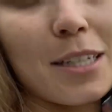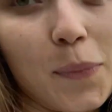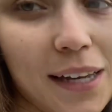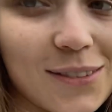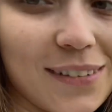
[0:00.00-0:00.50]

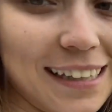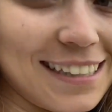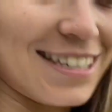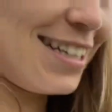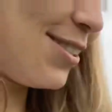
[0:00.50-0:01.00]
perto do
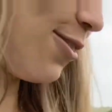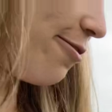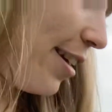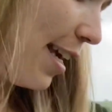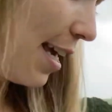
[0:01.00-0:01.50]
Valentim,
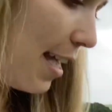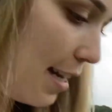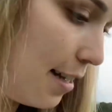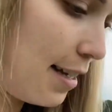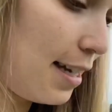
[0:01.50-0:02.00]
escovei
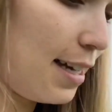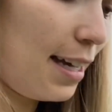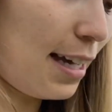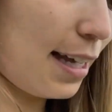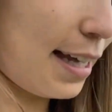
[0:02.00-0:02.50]
ele,
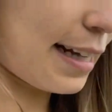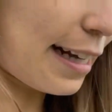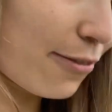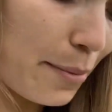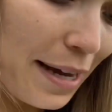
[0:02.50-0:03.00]
é,
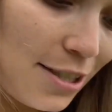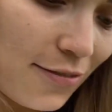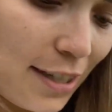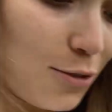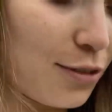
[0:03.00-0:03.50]
gravei mais
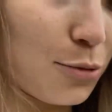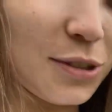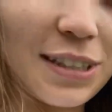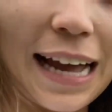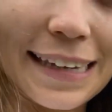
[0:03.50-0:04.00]
vídeo, fiz
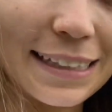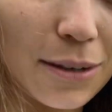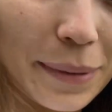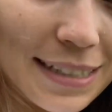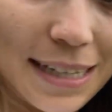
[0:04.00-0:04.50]
muito carinho,
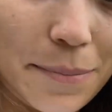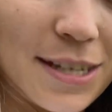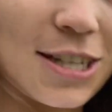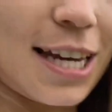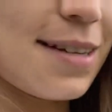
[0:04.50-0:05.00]
abracei,
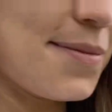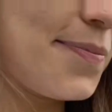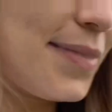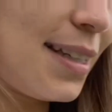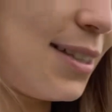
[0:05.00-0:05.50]
beijei.
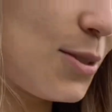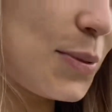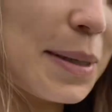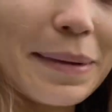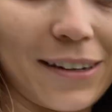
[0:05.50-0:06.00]

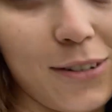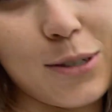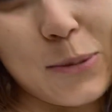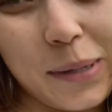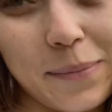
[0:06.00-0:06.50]
Isso é
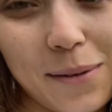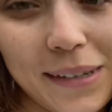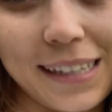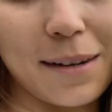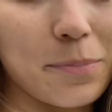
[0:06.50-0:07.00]
maravilhoso para mim, é uma
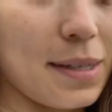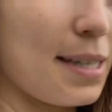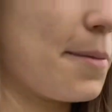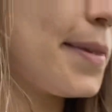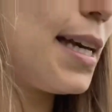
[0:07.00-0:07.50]

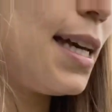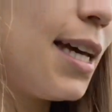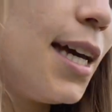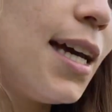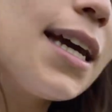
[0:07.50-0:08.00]
terapia.
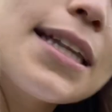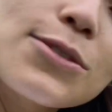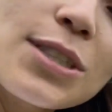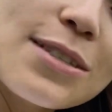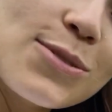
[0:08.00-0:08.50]
E não
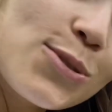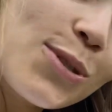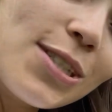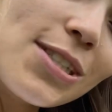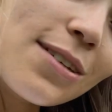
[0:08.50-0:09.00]
esqueçam de
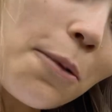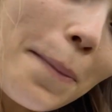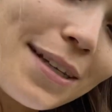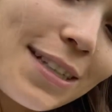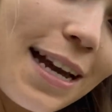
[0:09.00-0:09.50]
curtir,
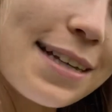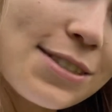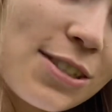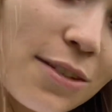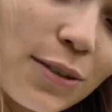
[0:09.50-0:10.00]
compartilhar, se
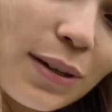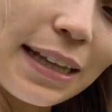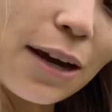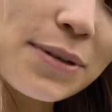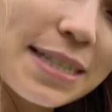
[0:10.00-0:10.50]
inscrever no
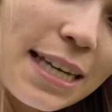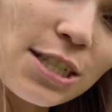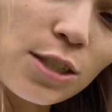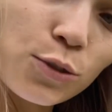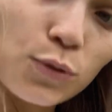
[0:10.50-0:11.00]
canal e seguir a
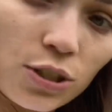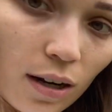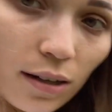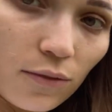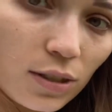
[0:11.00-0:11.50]
gente no
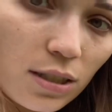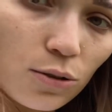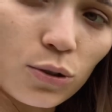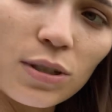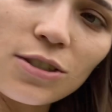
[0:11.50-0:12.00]
Instagram. Vou deixar
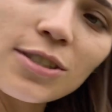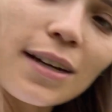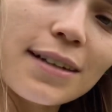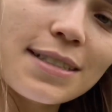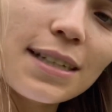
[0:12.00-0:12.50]
os dois
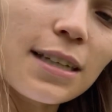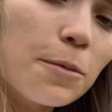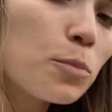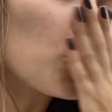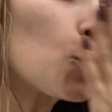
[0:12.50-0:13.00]
Instagrams aqui.
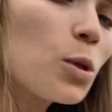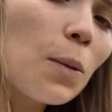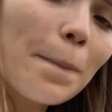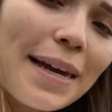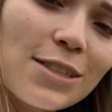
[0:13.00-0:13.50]

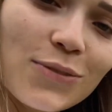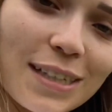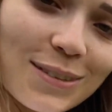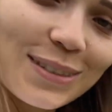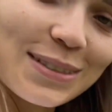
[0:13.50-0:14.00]
Um beijo,
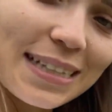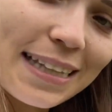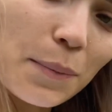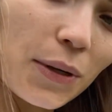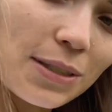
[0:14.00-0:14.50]
fiquem com Deus e até
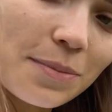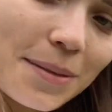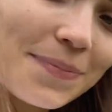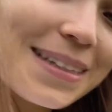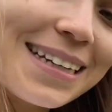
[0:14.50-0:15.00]
a próxima.
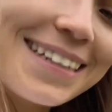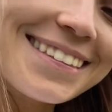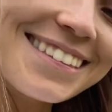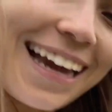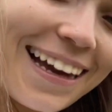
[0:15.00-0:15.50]

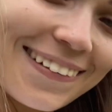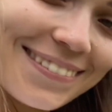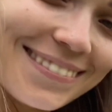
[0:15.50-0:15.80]
Tchau!